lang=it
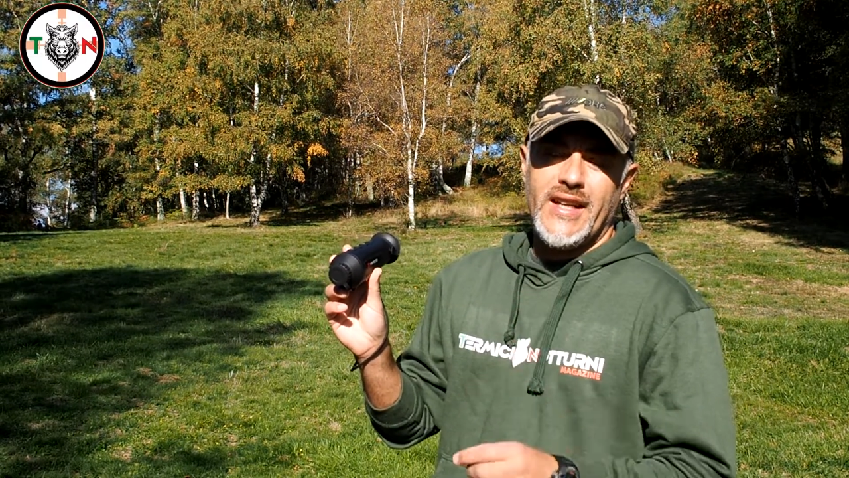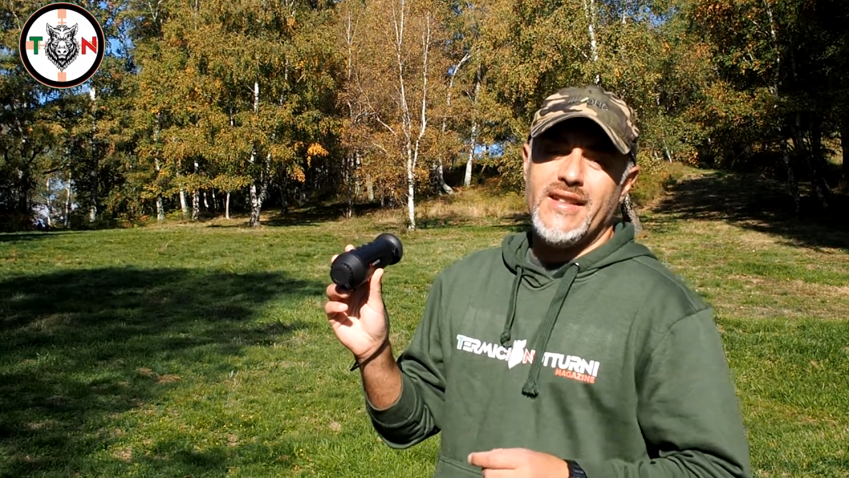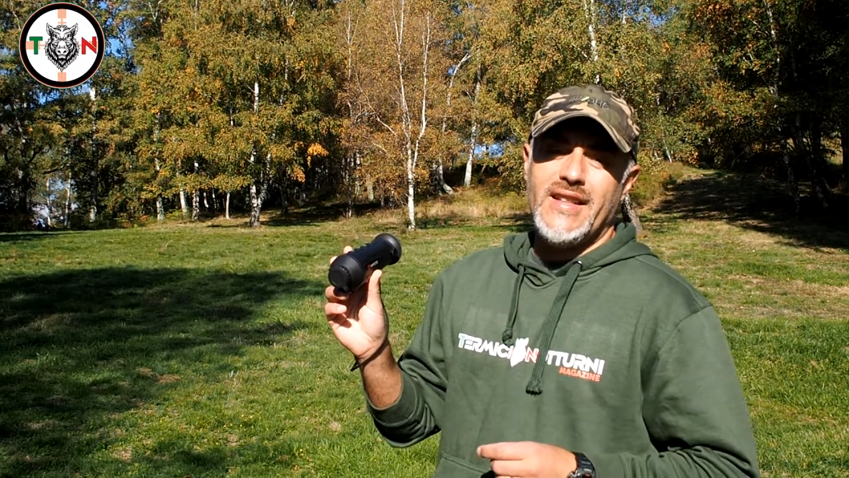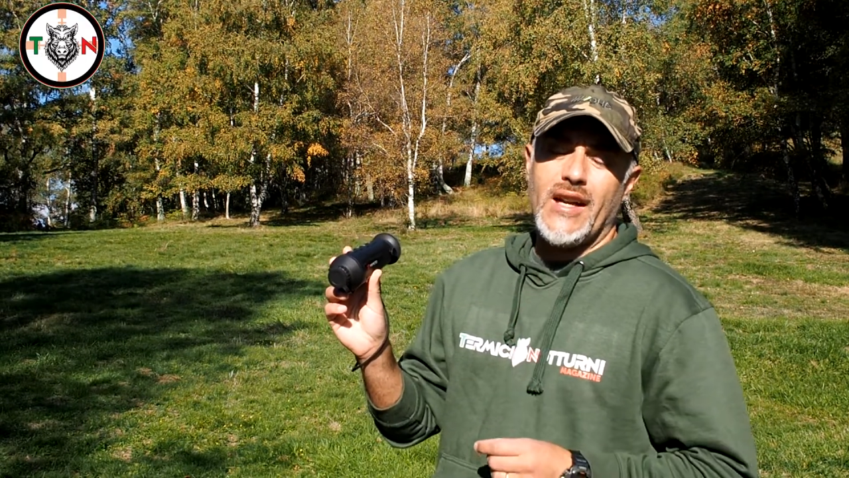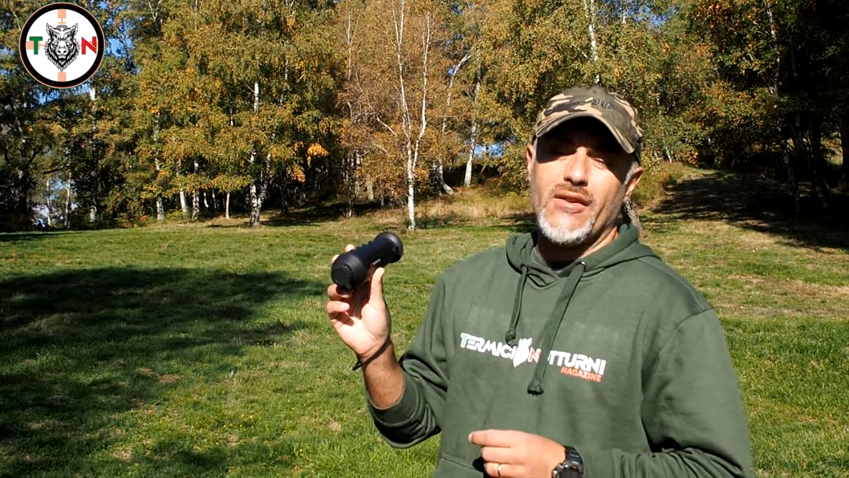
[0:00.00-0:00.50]

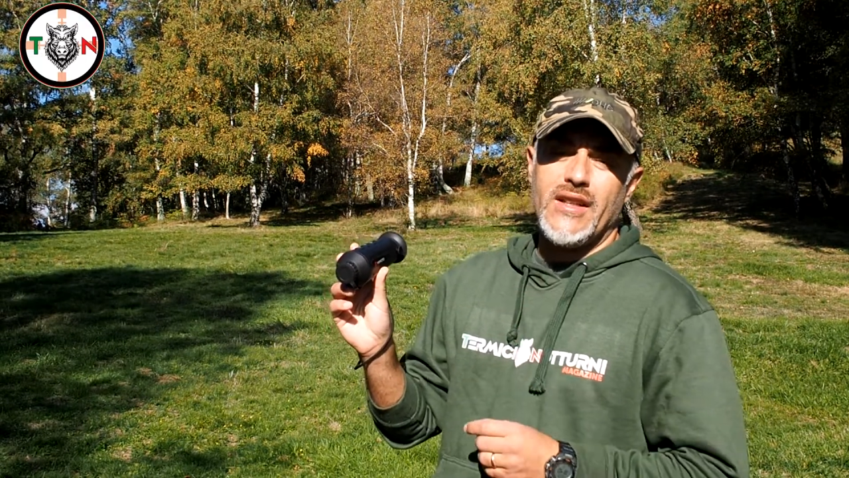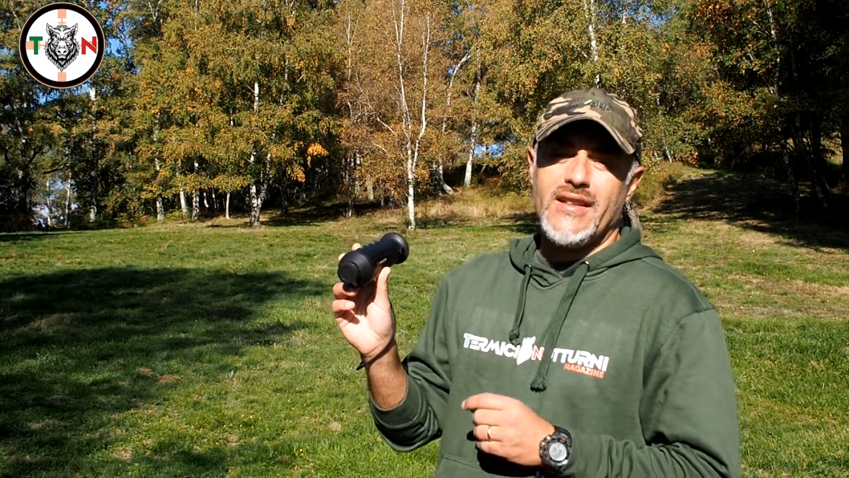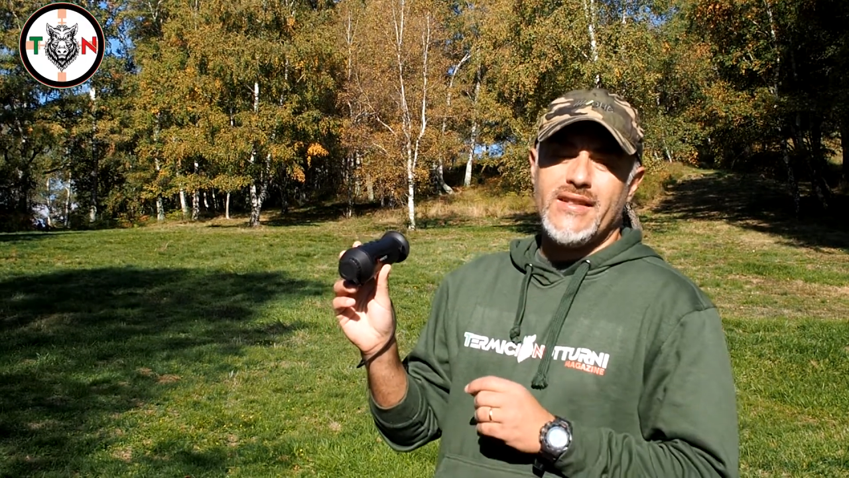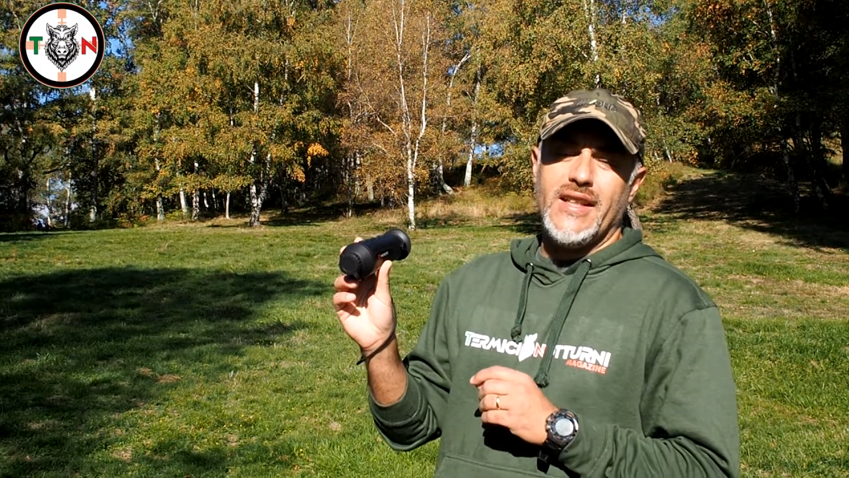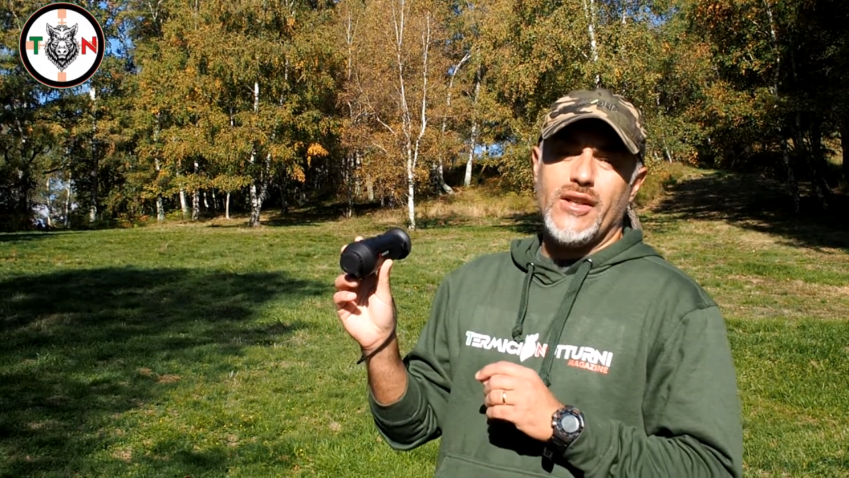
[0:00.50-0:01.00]
all'interno
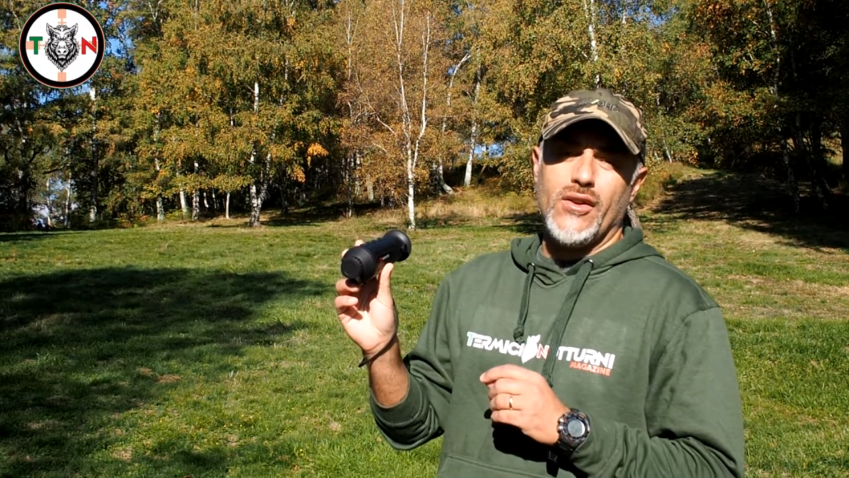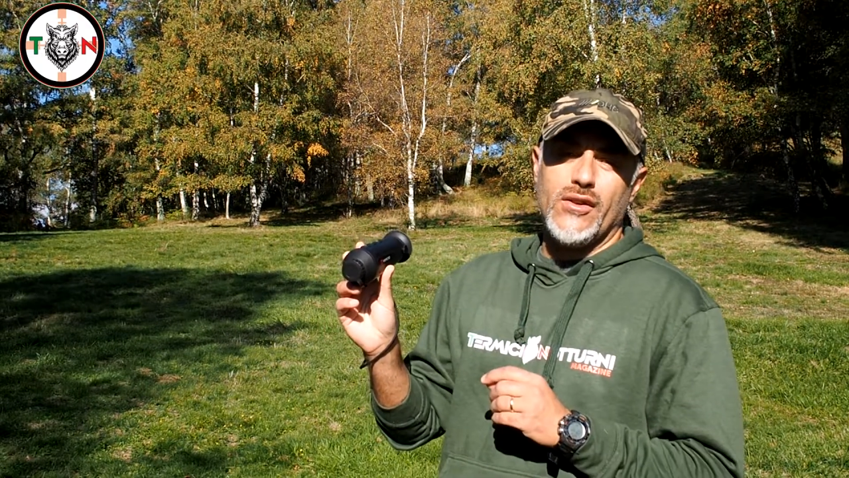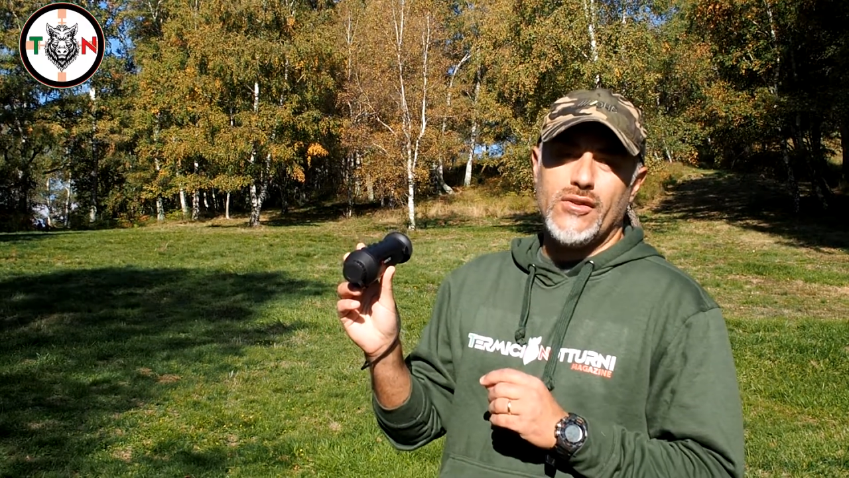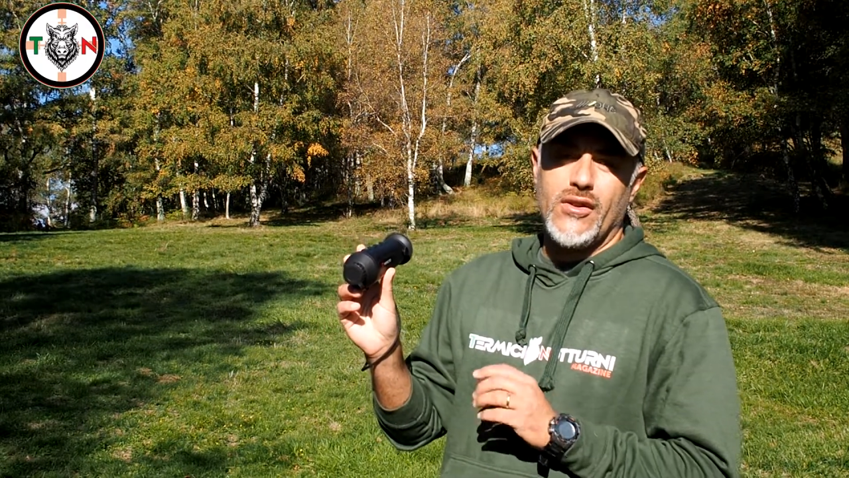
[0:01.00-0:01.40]
dell'articolo